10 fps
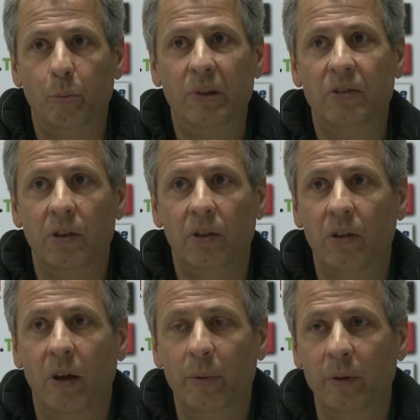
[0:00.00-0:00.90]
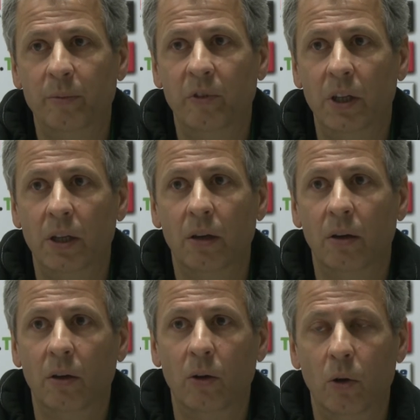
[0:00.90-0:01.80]
Bis jetzt haben wir
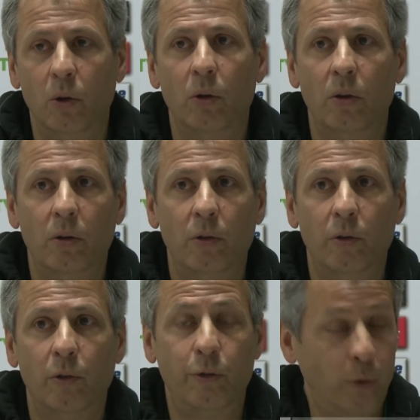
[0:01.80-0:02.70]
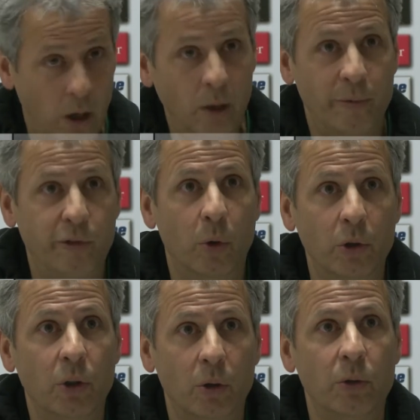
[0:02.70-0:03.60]
äh, vor allem
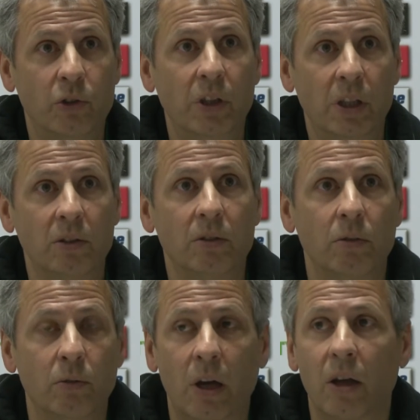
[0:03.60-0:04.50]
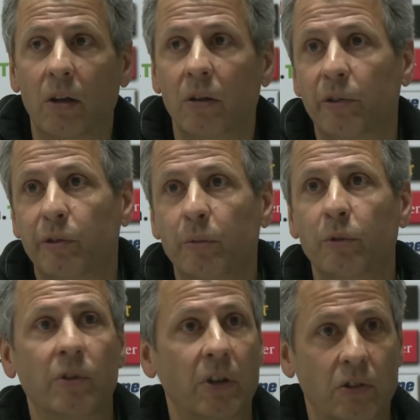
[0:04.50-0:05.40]
vorne rotiert, nach äh,
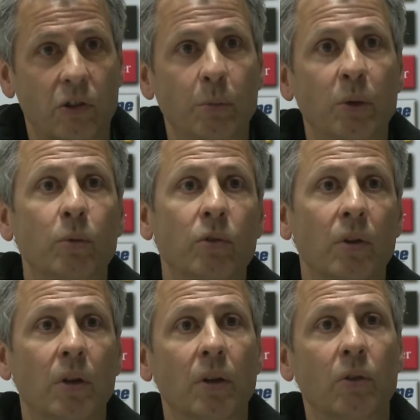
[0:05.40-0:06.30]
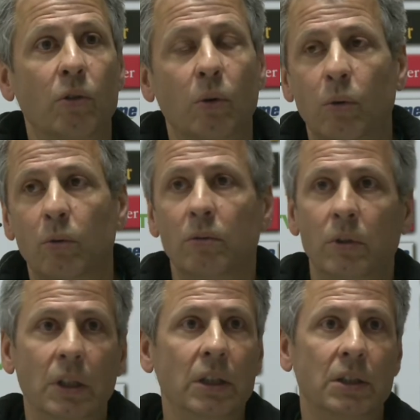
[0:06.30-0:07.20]
65 Minuten, so
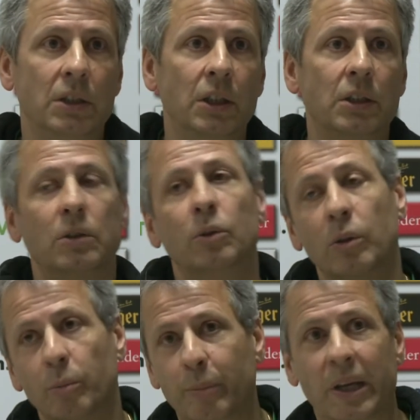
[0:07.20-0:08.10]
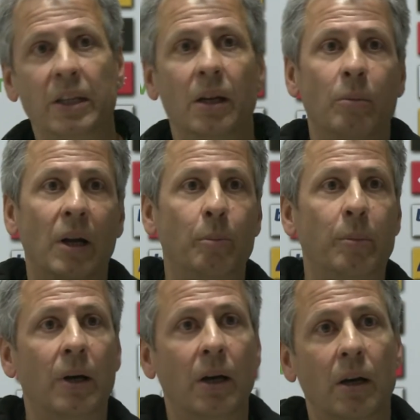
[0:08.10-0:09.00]
XX oder Peniel
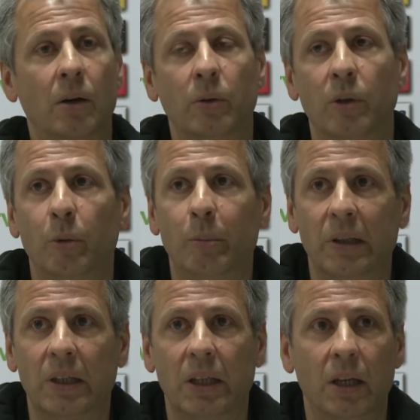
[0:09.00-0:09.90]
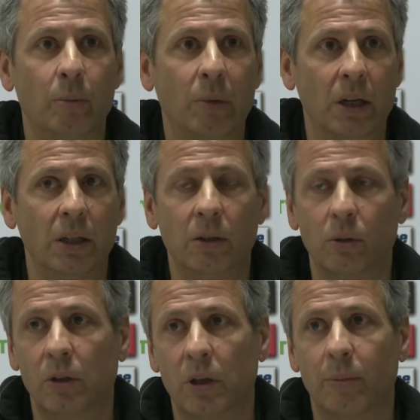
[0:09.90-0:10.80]
Mlapa oder Patrick Herrmann,
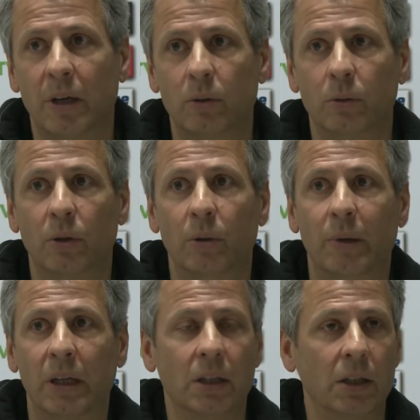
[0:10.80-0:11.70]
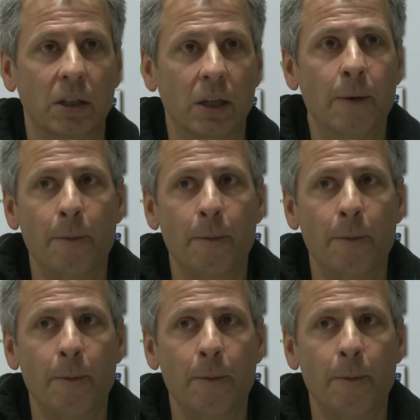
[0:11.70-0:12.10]
Igor Camargo oder Mike Hanke.